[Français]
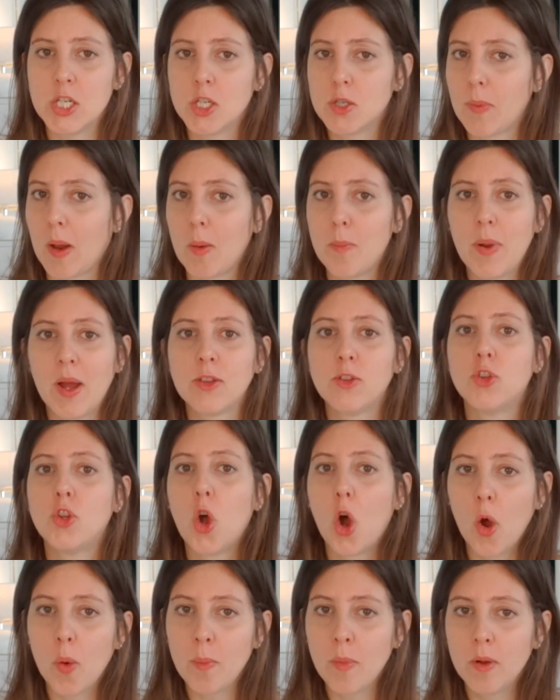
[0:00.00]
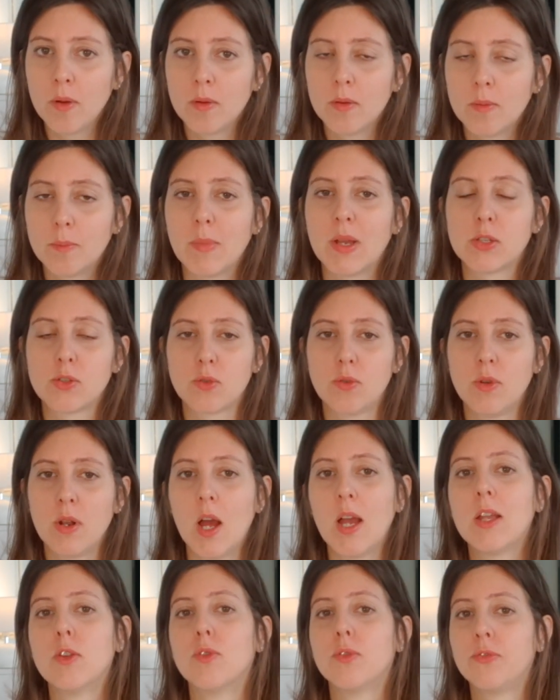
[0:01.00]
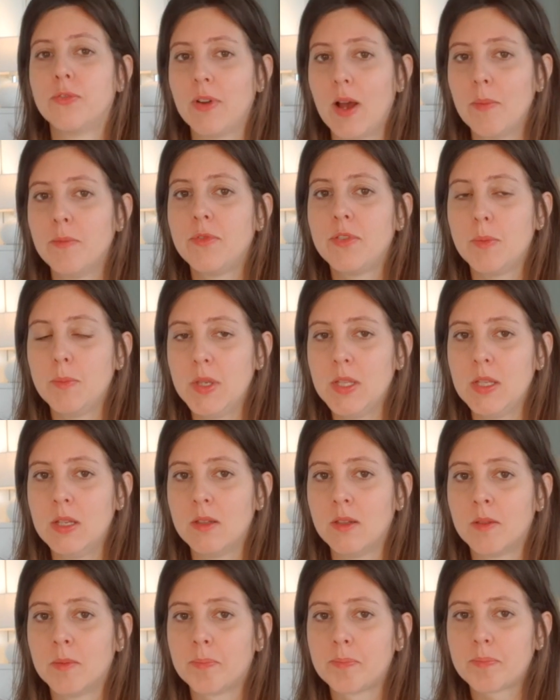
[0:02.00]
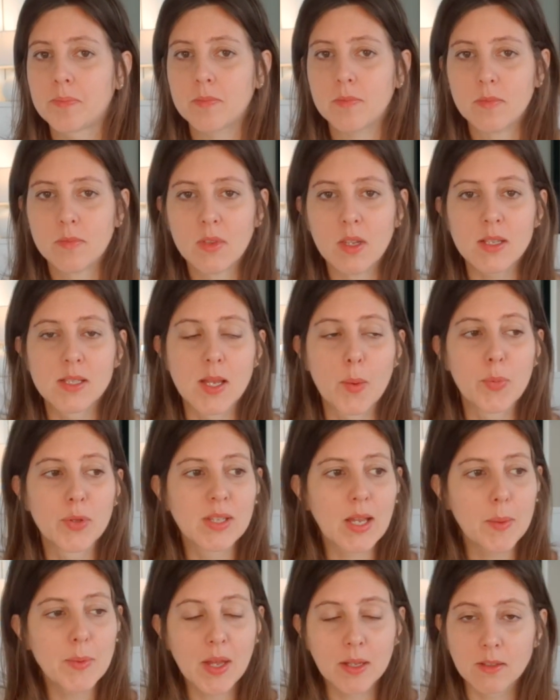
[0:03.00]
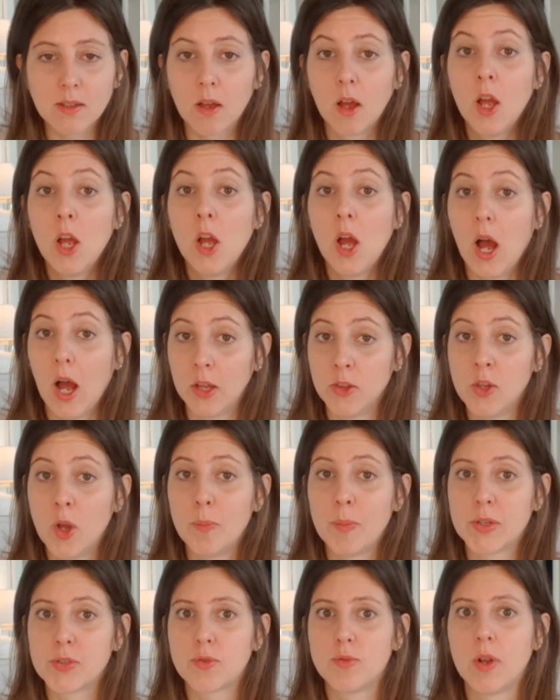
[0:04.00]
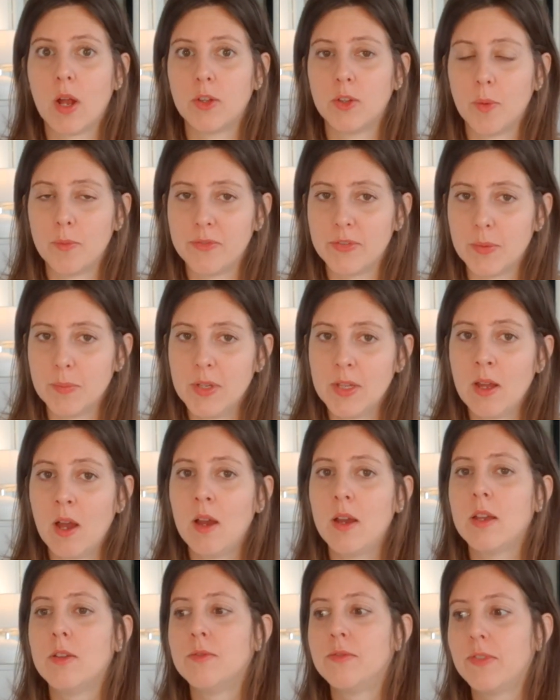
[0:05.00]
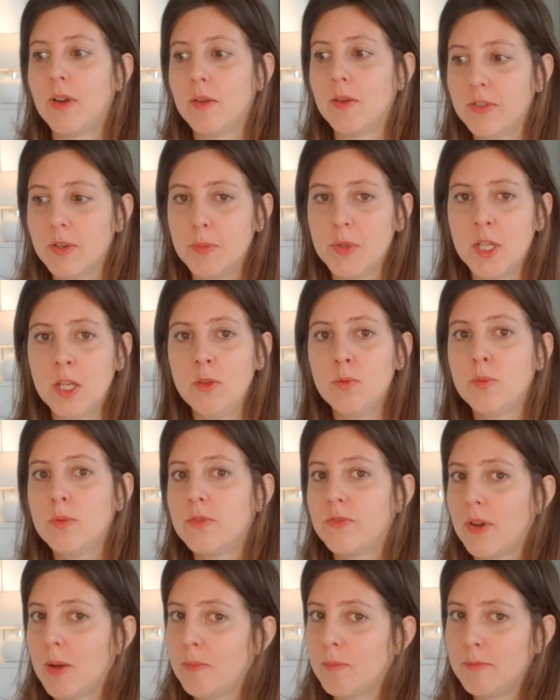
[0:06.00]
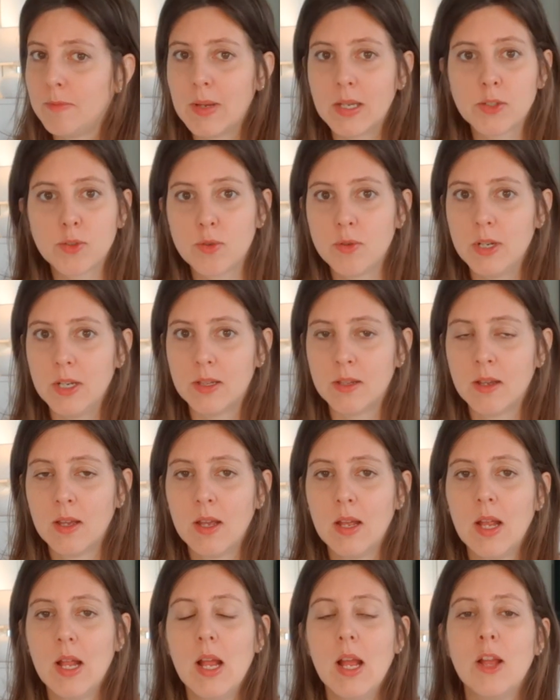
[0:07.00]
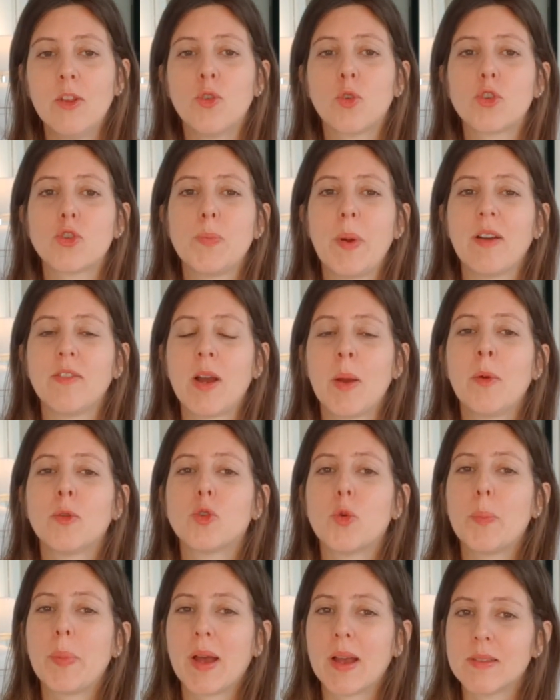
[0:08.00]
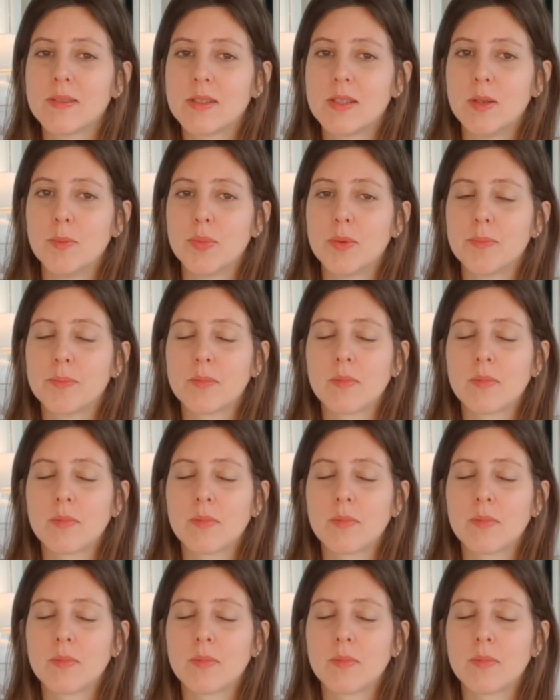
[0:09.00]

Je ne parle pas d'homme masculin et de femme féminine. Ça peut très bien être un homme masculin, un homme féminin, et une femme féminine ou une femme masculine. Donc je parle vraiment de principe.